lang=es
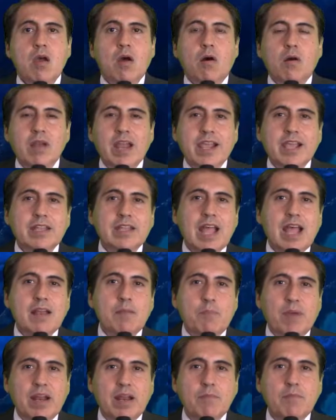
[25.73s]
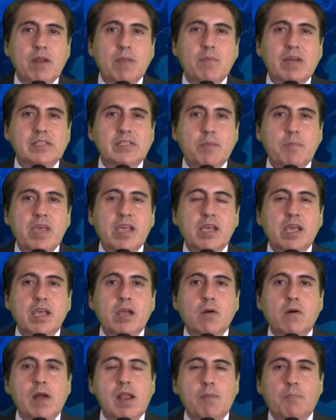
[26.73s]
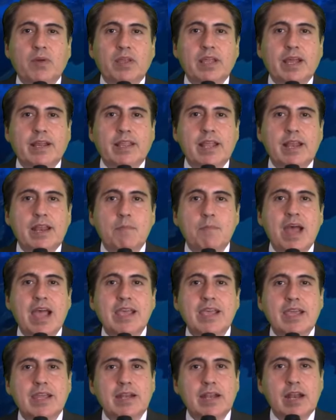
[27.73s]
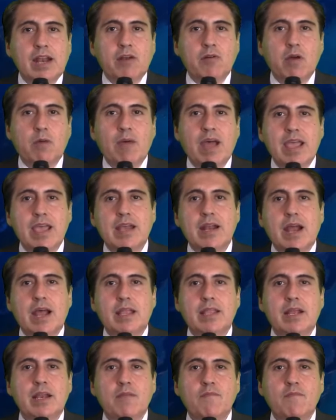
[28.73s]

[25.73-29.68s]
Hola, ¿qué tal? Para Emblemas de México, el poder de la imagen en la nueva era de la